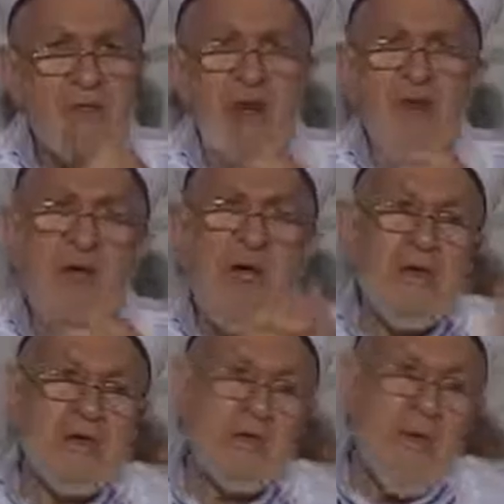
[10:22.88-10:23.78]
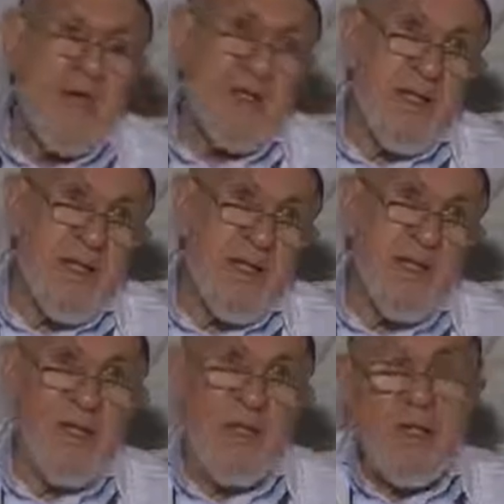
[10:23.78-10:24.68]
ya yeryüzü melekleri
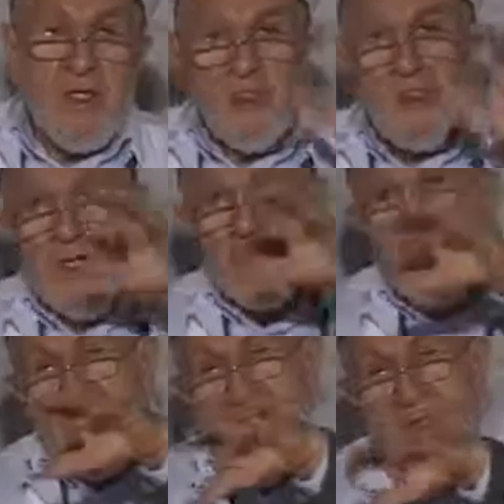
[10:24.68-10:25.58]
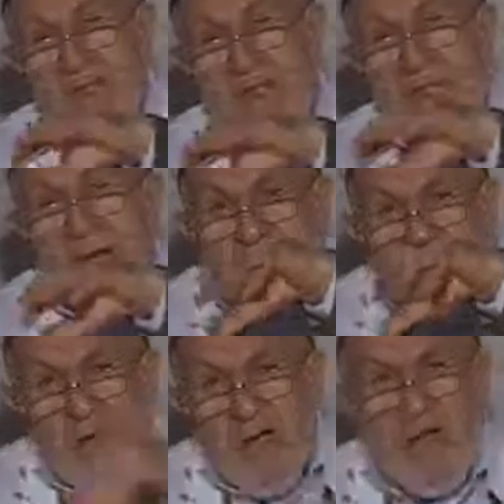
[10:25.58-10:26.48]
işte cenazede
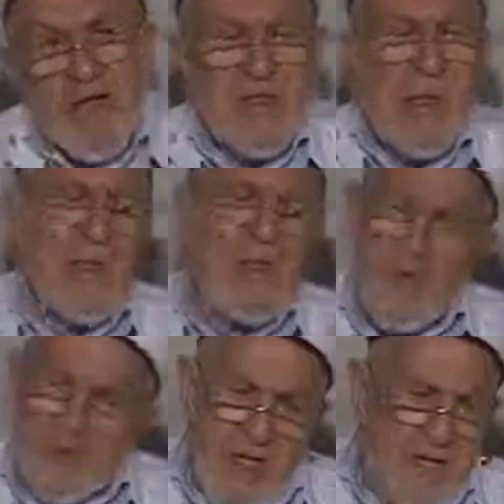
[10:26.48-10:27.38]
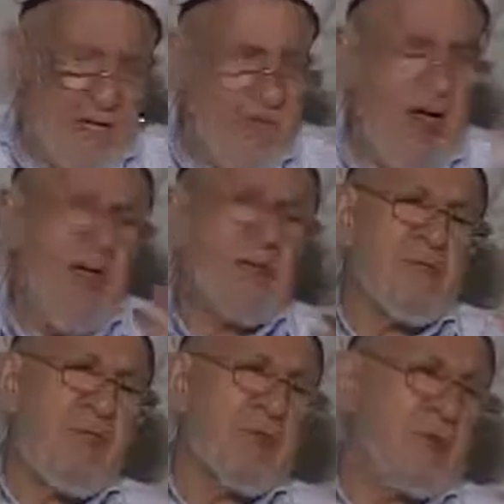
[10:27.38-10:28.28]
katılan melekler özel mi hangisi
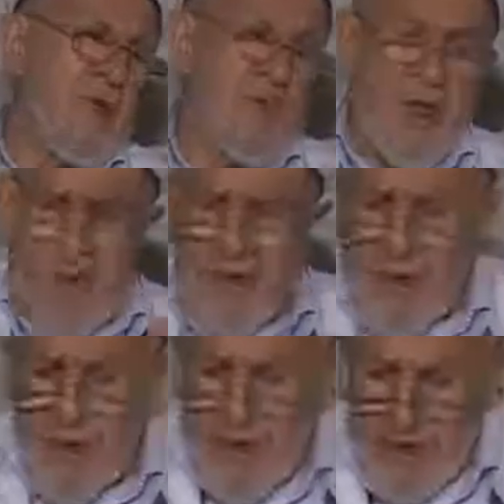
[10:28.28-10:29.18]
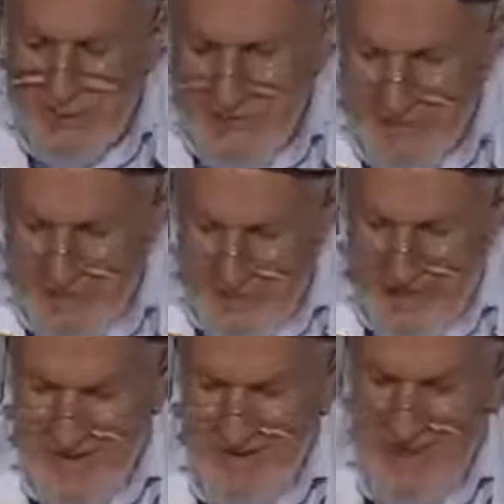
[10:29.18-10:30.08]
olursa olabilir oradaki melekler
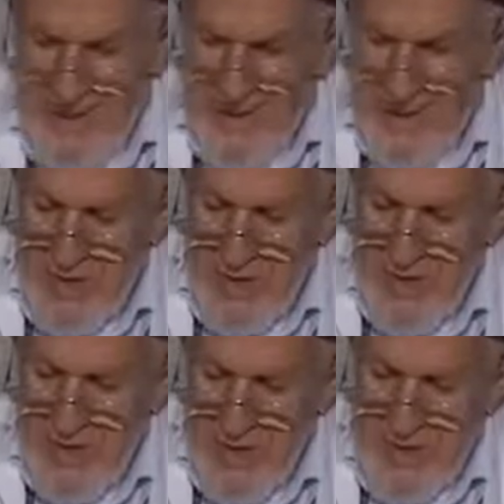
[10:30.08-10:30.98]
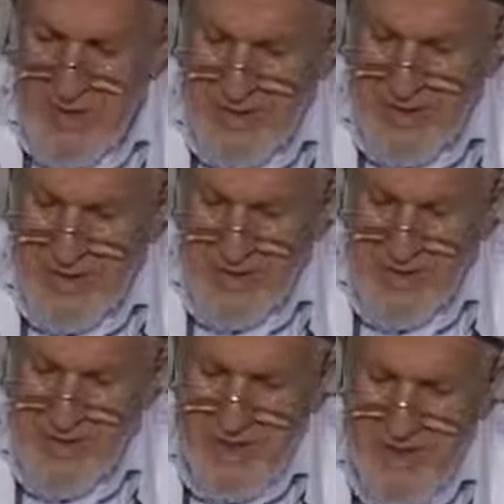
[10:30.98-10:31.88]
evet
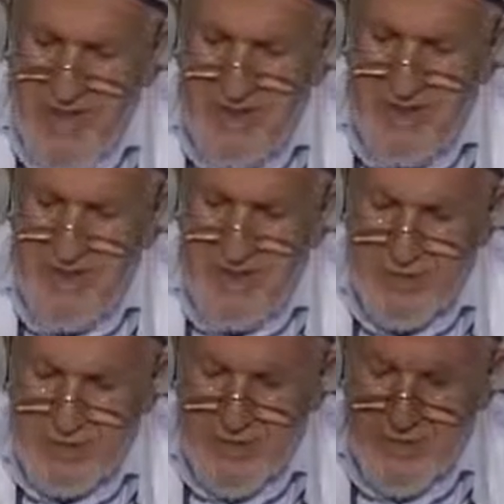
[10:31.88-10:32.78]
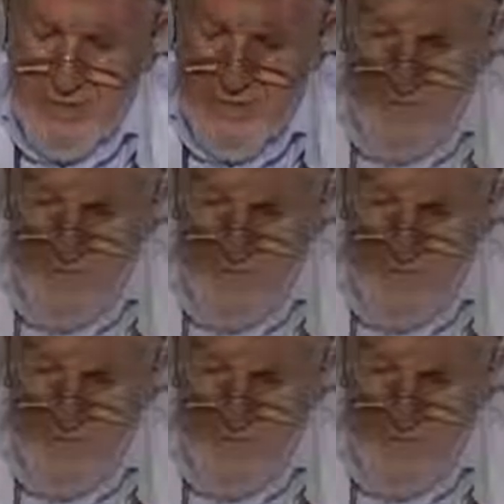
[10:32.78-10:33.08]
hazihi sünnetu